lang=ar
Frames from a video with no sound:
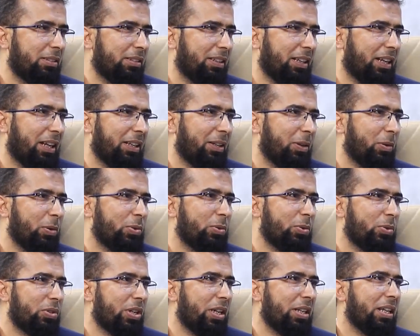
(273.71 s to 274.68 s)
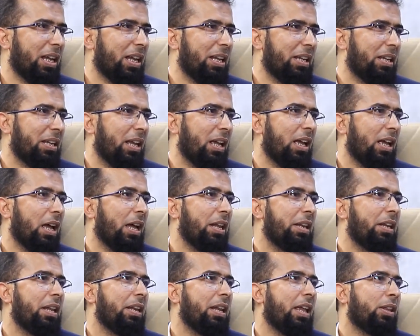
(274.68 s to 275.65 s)
يعني خصوصا أن
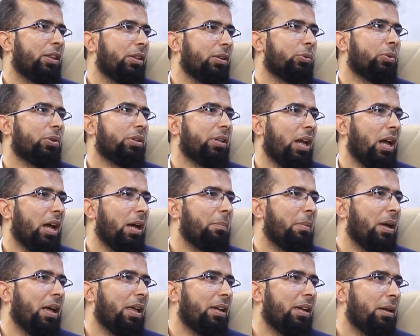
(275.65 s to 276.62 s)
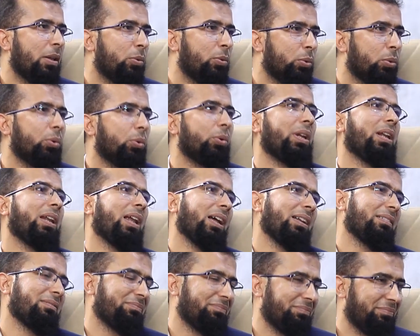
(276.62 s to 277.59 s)
أننا ذقنا ما يذوقون نعم.
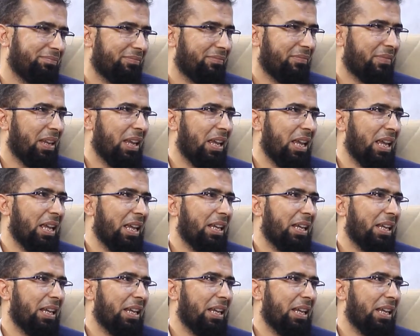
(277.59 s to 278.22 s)
الآن صحيح نعم.